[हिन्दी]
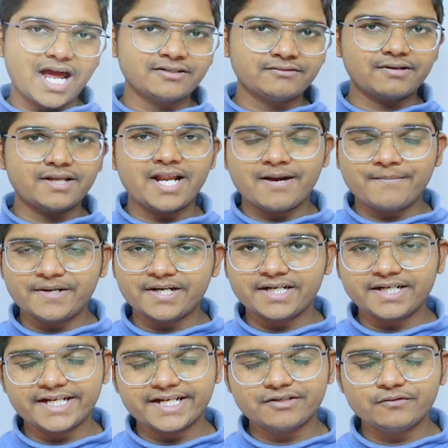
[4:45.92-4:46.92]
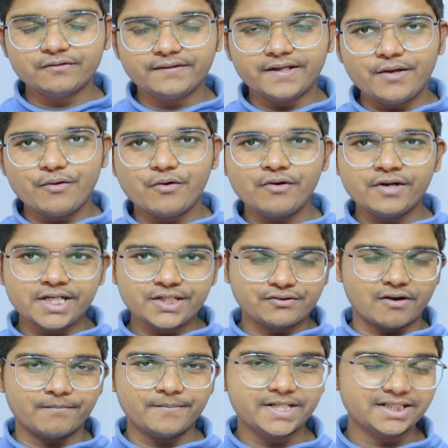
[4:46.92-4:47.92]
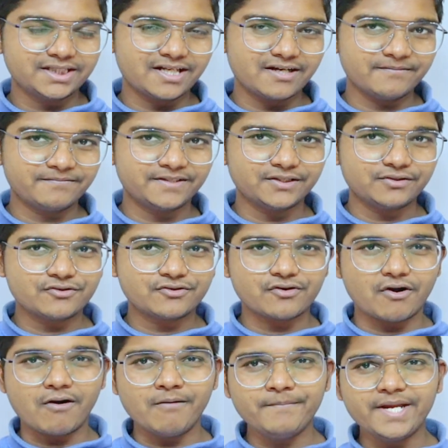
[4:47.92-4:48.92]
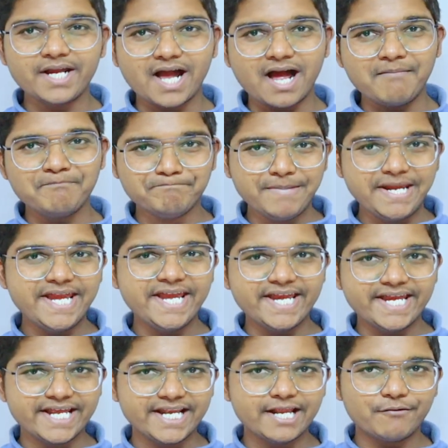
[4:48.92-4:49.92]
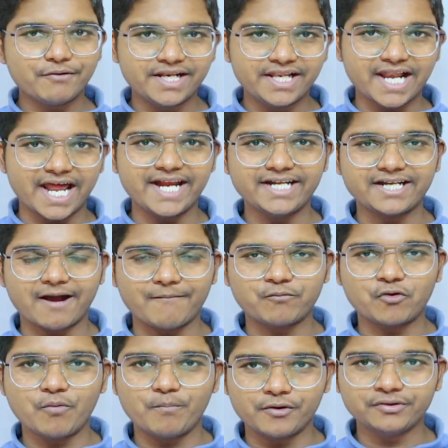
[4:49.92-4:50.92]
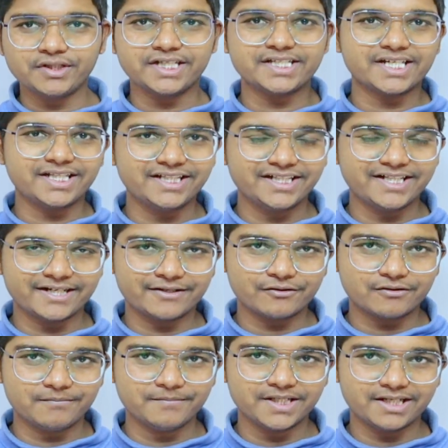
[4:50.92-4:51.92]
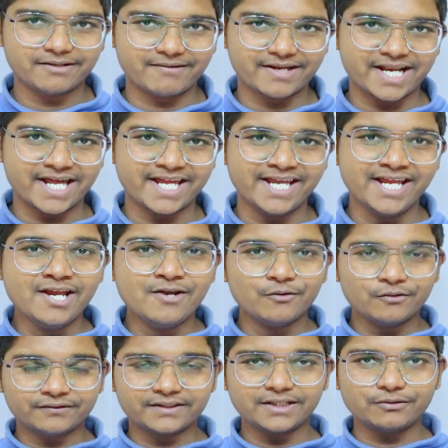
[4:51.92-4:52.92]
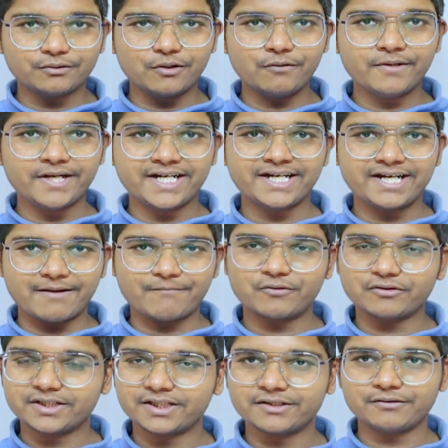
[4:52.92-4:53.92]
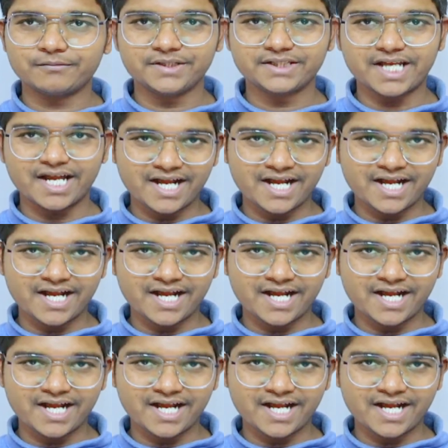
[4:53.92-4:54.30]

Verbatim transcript: लास्ट वाला हमारा टेक न्यूज है वो है शॉमी की तरफ से तो शॉमी का मी इलेवन लाइट आपको बहुत ही जल्दी देखने को मिलने वाला है उसके दो वेरियंट आपको देखने को मिल